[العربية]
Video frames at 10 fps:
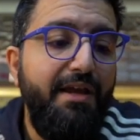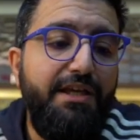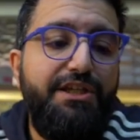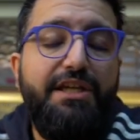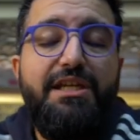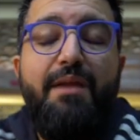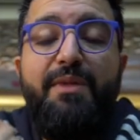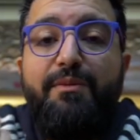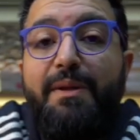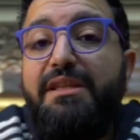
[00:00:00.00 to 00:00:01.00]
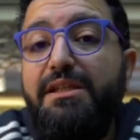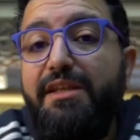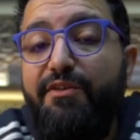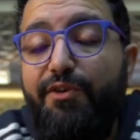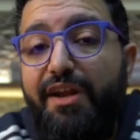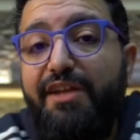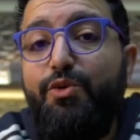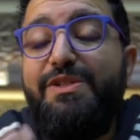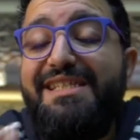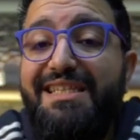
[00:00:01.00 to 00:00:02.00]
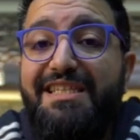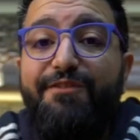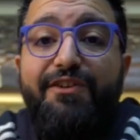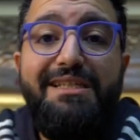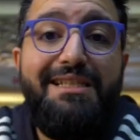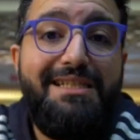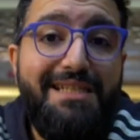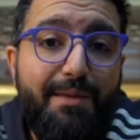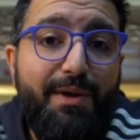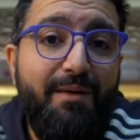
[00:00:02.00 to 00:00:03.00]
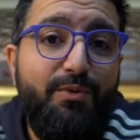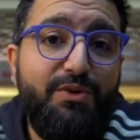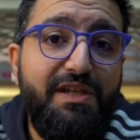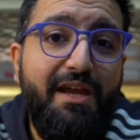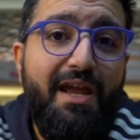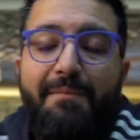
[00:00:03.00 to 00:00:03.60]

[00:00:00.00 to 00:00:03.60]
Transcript: الشاشه لما تبطل التليفون راح تكون 6.7 بوصه